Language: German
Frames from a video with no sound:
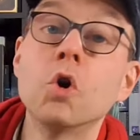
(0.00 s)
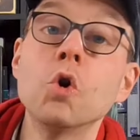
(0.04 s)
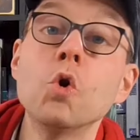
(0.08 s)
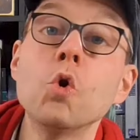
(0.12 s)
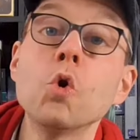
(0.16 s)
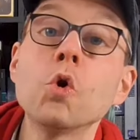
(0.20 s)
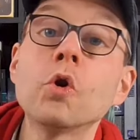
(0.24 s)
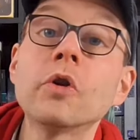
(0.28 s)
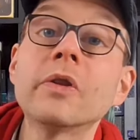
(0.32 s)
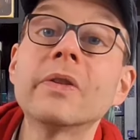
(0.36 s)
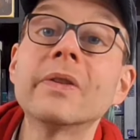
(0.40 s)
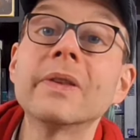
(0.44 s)

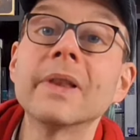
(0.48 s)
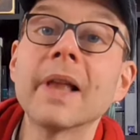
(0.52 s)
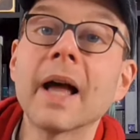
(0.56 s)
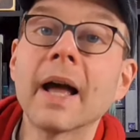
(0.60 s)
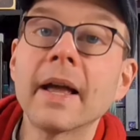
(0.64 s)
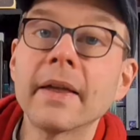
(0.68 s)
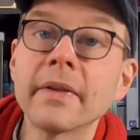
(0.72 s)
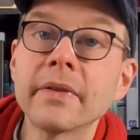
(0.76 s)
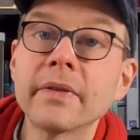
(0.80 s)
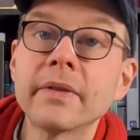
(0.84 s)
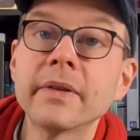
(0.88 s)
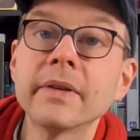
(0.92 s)

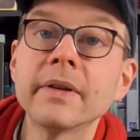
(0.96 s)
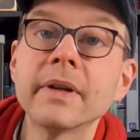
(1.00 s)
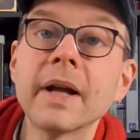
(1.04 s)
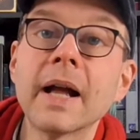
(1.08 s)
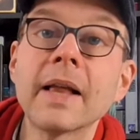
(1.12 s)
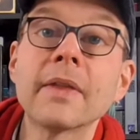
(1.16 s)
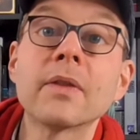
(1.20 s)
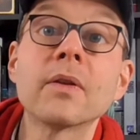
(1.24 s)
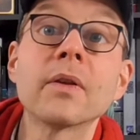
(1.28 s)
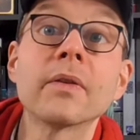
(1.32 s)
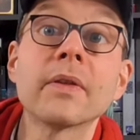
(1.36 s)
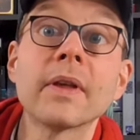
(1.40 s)
Glücksleiste,
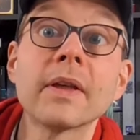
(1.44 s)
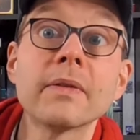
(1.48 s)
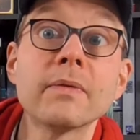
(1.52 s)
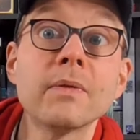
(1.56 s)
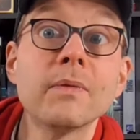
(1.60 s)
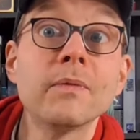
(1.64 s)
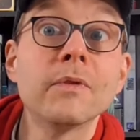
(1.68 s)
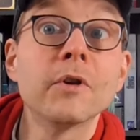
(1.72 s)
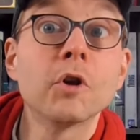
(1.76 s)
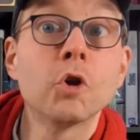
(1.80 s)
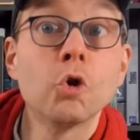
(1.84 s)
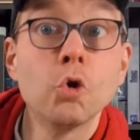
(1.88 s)
also das heißt,
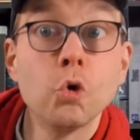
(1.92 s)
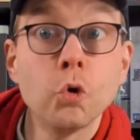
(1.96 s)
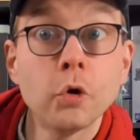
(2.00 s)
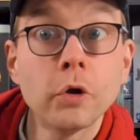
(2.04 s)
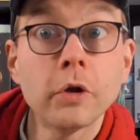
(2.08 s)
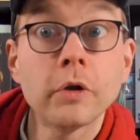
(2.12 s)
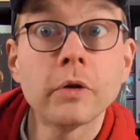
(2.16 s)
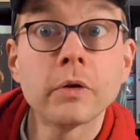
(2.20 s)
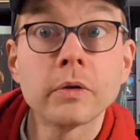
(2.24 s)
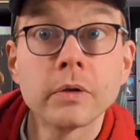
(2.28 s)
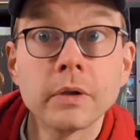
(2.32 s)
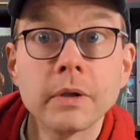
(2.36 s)
wenn wir
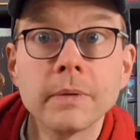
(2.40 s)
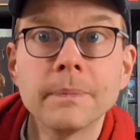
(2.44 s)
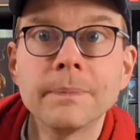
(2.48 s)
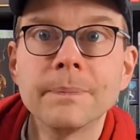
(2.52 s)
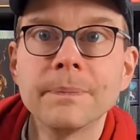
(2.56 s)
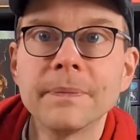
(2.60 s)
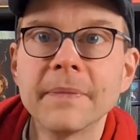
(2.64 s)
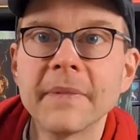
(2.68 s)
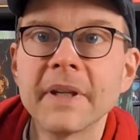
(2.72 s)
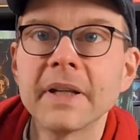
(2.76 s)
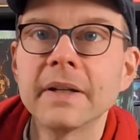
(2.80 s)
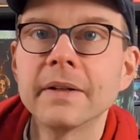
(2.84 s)
Glück
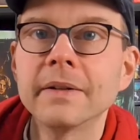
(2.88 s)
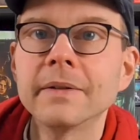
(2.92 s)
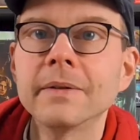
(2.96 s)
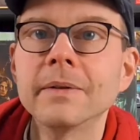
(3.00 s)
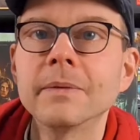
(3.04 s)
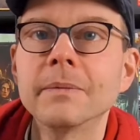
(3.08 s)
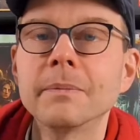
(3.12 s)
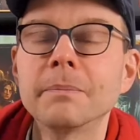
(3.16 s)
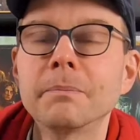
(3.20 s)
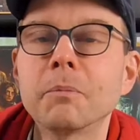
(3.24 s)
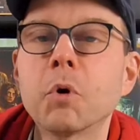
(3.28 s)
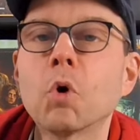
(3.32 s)
ähm,
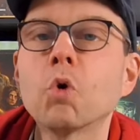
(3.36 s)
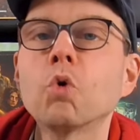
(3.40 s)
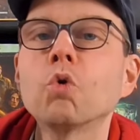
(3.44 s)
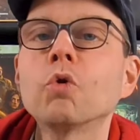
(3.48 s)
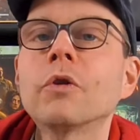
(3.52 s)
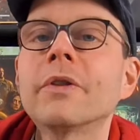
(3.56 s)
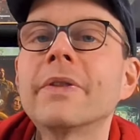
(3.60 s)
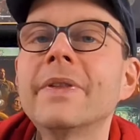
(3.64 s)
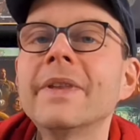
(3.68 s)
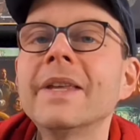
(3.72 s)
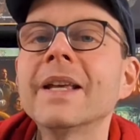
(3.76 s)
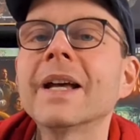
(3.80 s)
äh,
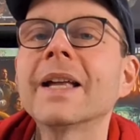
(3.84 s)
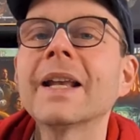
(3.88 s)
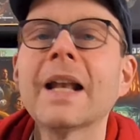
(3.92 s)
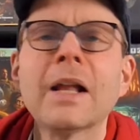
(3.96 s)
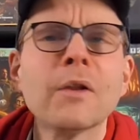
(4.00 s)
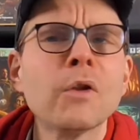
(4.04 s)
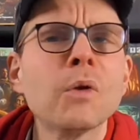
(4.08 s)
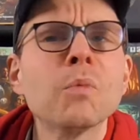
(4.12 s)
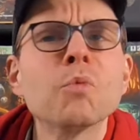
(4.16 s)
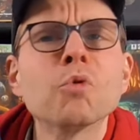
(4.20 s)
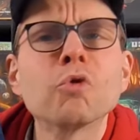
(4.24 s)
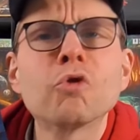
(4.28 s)
produzieren,
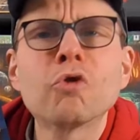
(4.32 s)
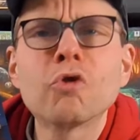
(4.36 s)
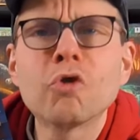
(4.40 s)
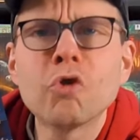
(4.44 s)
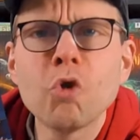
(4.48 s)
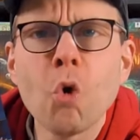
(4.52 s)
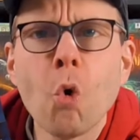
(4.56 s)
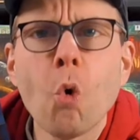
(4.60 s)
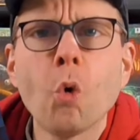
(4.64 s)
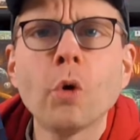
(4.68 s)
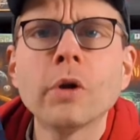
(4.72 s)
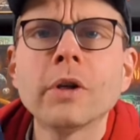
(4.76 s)
also
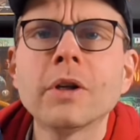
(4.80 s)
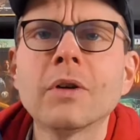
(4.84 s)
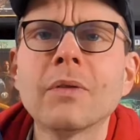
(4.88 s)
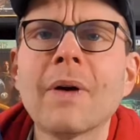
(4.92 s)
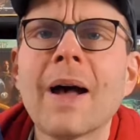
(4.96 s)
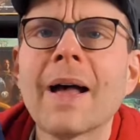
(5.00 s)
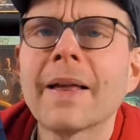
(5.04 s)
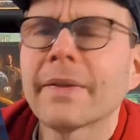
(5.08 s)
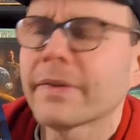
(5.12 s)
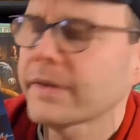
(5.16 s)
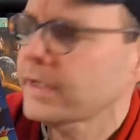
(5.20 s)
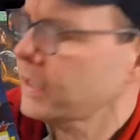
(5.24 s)
Emotionen
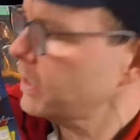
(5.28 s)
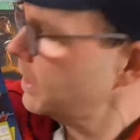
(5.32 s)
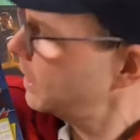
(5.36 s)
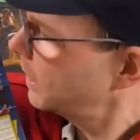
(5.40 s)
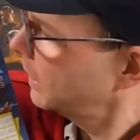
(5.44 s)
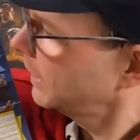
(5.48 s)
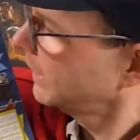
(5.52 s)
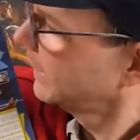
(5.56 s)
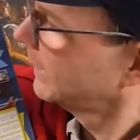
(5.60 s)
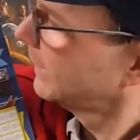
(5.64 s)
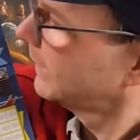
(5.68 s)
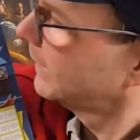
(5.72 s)
quasi,
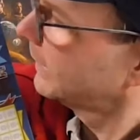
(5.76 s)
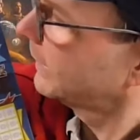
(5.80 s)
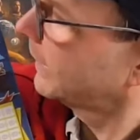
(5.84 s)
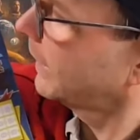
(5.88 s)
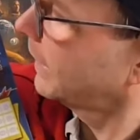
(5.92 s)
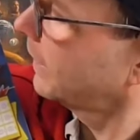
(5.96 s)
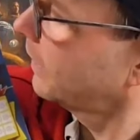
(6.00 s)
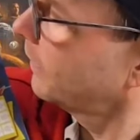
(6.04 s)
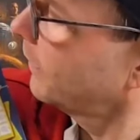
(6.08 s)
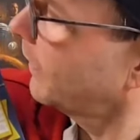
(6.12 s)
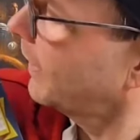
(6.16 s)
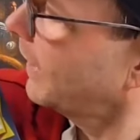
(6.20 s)

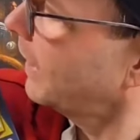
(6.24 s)
dann